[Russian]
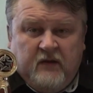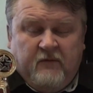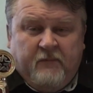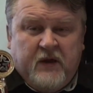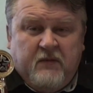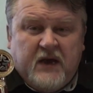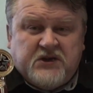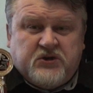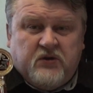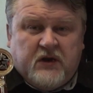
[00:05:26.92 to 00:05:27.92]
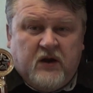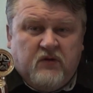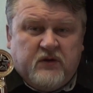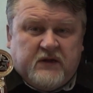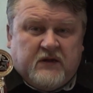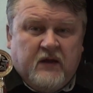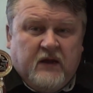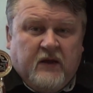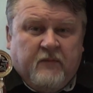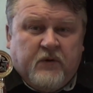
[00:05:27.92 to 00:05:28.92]
Вы понимаете, что эти люди
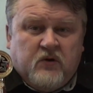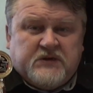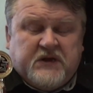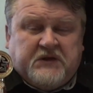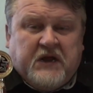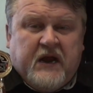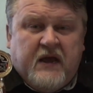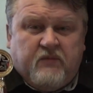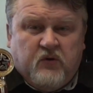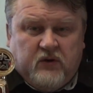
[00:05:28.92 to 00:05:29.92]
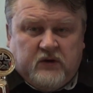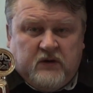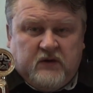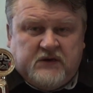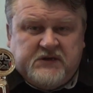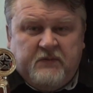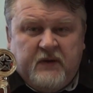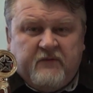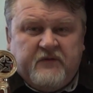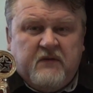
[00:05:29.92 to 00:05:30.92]
просто требуют к
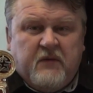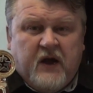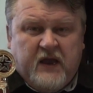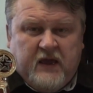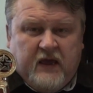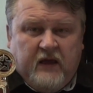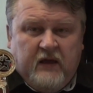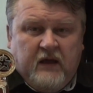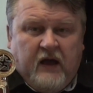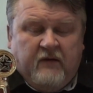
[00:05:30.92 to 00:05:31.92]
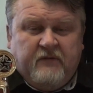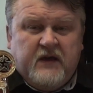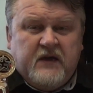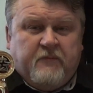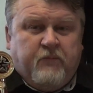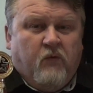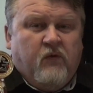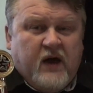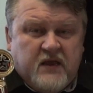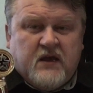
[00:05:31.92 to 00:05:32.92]
себе внимания а вы их
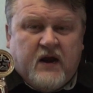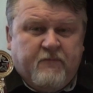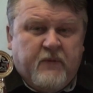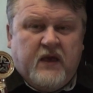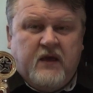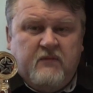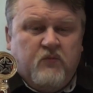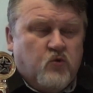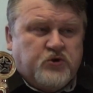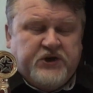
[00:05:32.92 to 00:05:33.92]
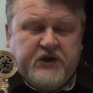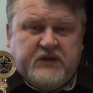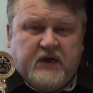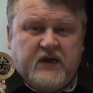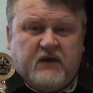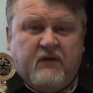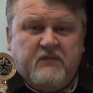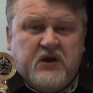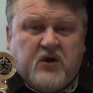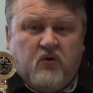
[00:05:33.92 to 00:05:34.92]
ПУВА-терапией мучаете, они к
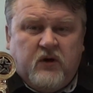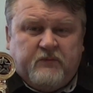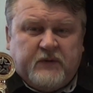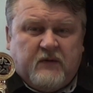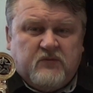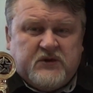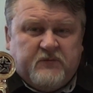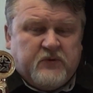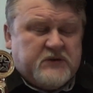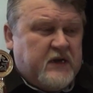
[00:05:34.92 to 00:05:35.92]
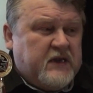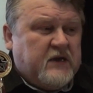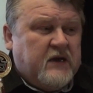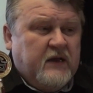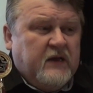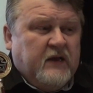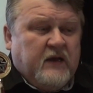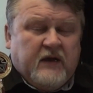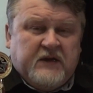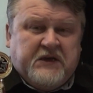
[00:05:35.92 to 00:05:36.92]
вам не ходят, потому что после этих
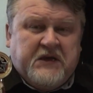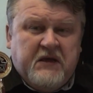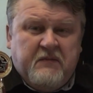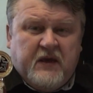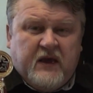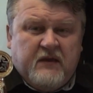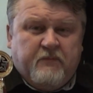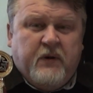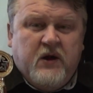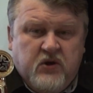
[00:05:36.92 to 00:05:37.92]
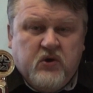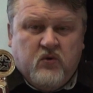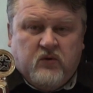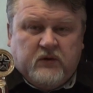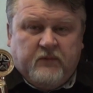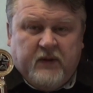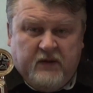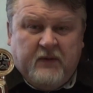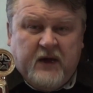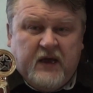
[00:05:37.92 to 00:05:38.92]
э, химии они блюют,
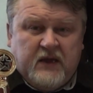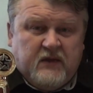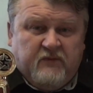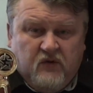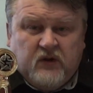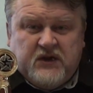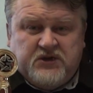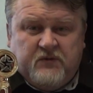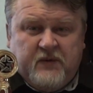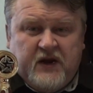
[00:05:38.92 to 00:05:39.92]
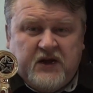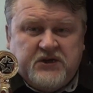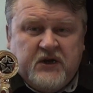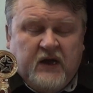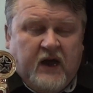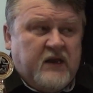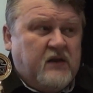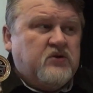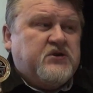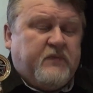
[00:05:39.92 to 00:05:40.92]
понимаете? Вот о чем речь. Они
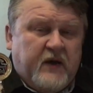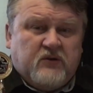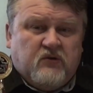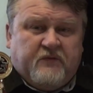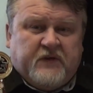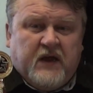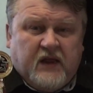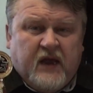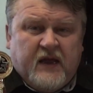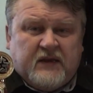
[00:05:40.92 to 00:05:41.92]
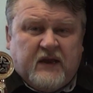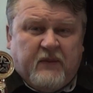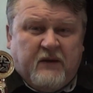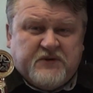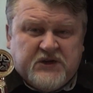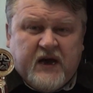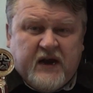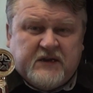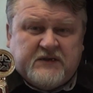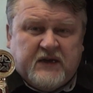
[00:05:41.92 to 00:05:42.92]
лучше поедут в Таиланд, там
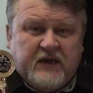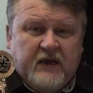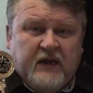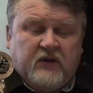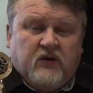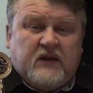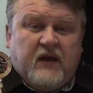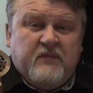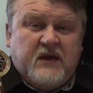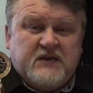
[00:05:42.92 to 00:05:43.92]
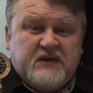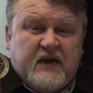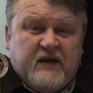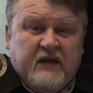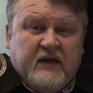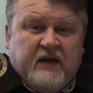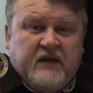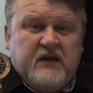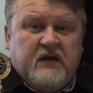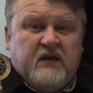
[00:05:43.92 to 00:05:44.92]
обжарятся, но там нельзя
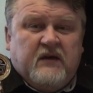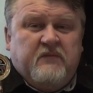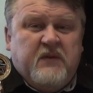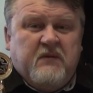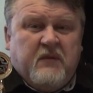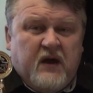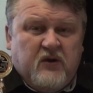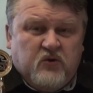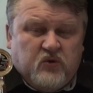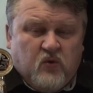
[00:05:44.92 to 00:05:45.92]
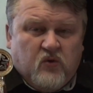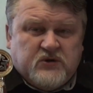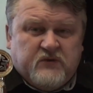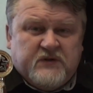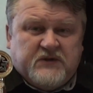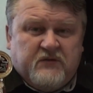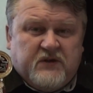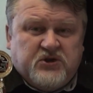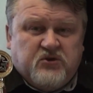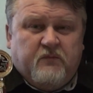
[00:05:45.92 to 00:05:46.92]
ни минимальную дозу
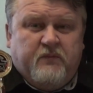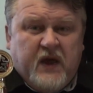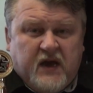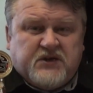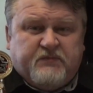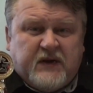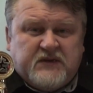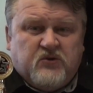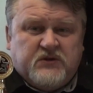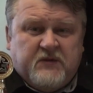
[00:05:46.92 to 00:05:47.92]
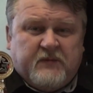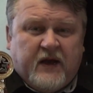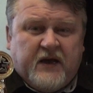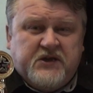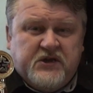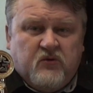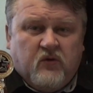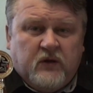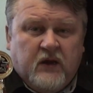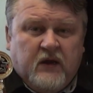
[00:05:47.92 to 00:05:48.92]
выставить, ничего. Бегаешь под солнцем, как
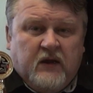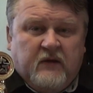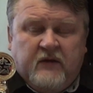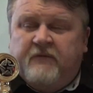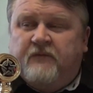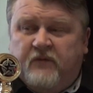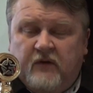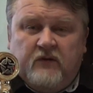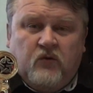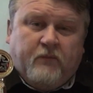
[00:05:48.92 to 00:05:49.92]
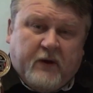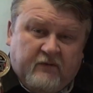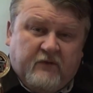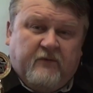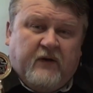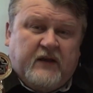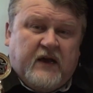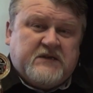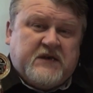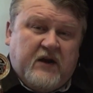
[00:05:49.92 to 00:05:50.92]
идиот. И, в, ну, правда,
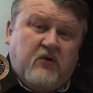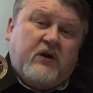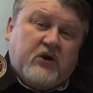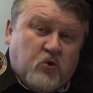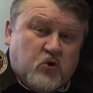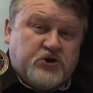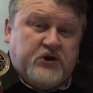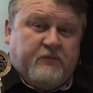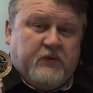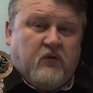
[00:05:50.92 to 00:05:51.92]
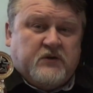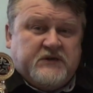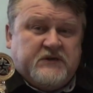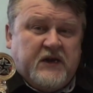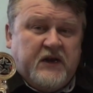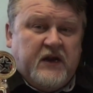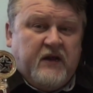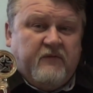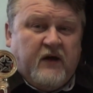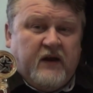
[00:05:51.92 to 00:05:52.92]
вода соленая тоже неплохо,
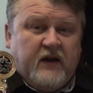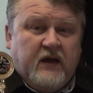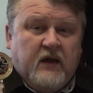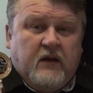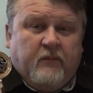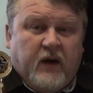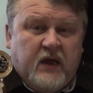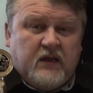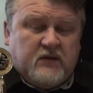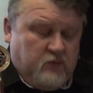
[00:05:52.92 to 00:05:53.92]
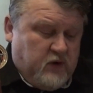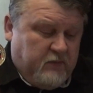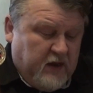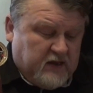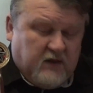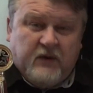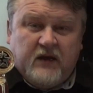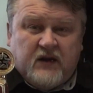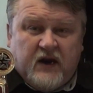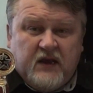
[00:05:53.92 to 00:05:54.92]
соляные ванны. Поэтому, ребятки
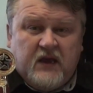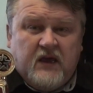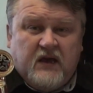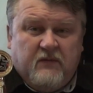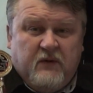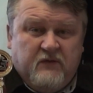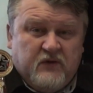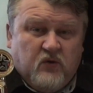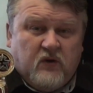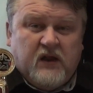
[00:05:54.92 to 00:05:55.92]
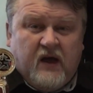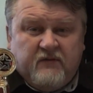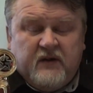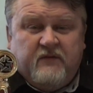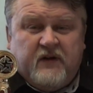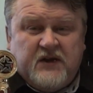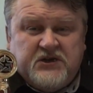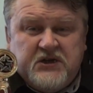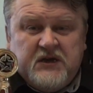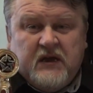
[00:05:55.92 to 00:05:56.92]
мои дорогие, я имею в виду главные
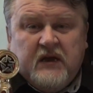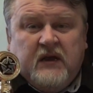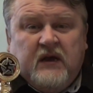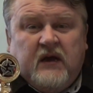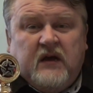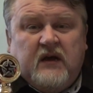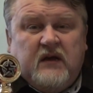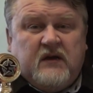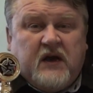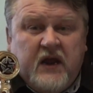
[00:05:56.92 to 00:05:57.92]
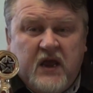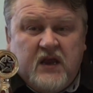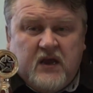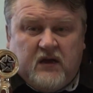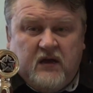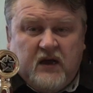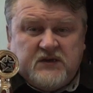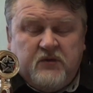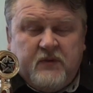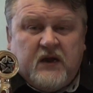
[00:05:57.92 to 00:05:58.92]
врачи э, клиник,
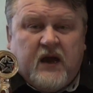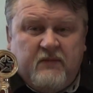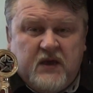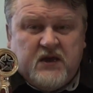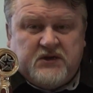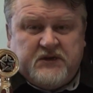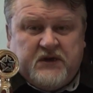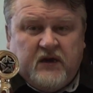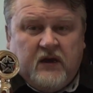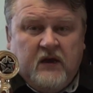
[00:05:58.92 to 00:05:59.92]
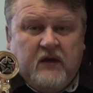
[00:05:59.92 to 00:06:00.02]
особенно коммерческих.